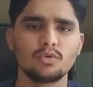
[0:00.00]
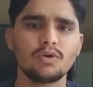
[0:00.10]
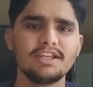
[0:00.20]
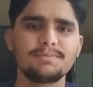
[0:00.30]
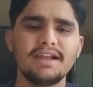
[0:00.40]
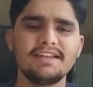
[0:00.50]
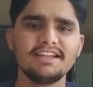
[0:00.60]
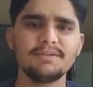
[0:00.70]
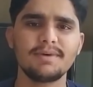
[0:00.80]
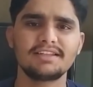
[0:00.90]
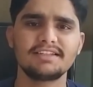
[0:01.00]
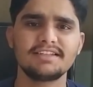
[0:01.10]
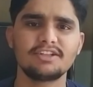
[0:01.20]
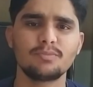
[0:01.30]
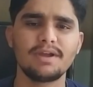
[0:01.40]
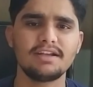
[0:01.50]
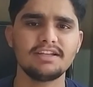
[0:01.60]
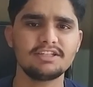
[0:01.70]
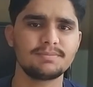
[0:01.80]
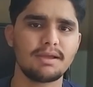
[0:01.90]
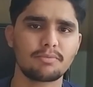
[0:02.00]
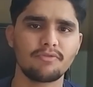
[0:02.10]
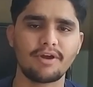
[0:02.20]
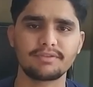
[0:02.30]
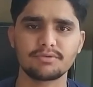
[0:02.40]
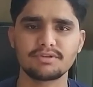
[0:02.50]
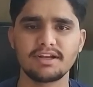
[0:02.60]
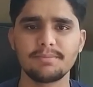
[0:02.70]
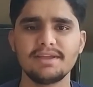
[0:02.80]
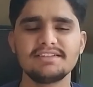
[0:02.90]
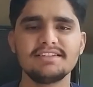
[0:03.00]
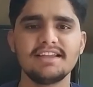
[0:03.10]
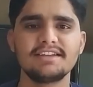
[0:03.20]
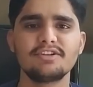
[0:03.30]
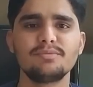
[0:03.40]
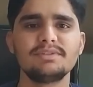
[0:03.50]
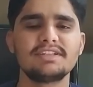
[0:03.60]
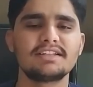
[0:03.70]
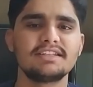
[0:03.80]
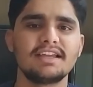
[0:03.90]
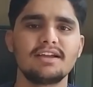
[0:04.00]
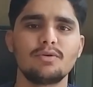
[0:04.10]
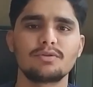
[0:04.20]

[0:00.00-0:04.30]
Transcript: तो गाइज बैटरी की बात की जाए तो बैटरी इसमें आपको 5000 थाउजेंड की देखने को मिल जाती है